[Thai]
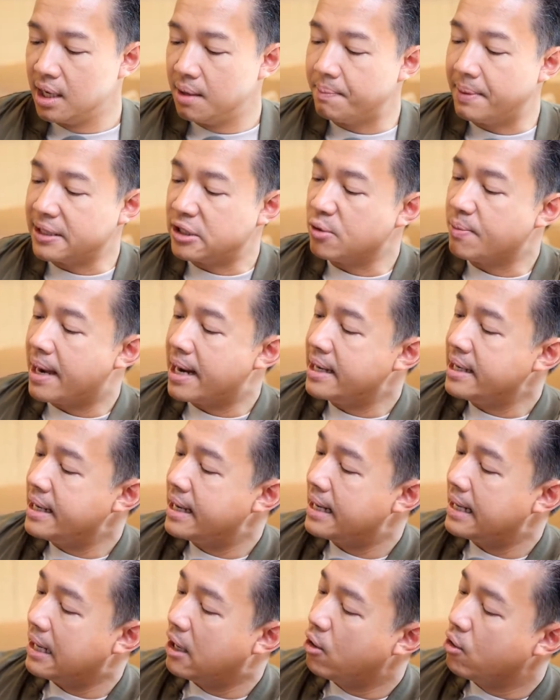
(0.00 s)
ปัจจุบันนี้
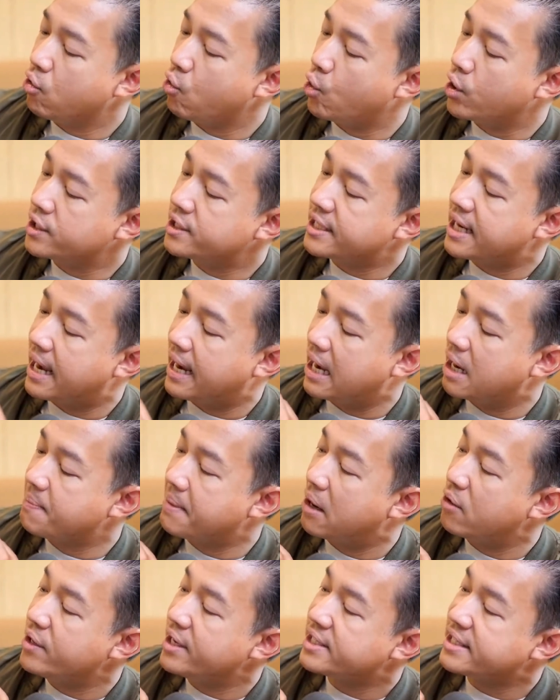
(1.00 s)
เรากดจาก
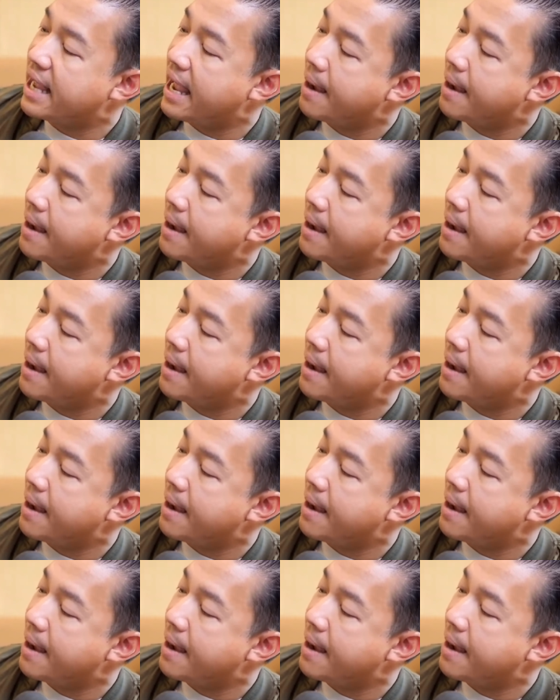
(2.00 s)
about this